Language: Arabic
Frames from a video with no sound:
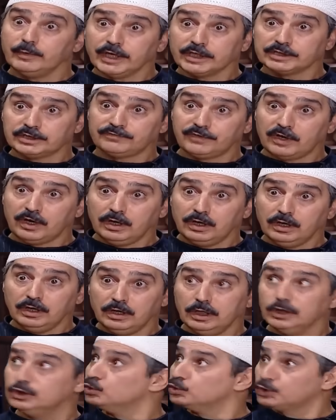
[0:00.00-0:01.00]
اختفى
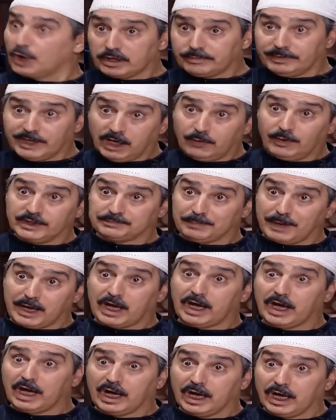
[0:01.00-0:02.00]
شو طار بالهواء
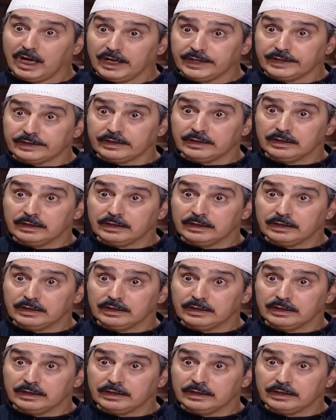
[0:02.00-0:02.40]
تبخر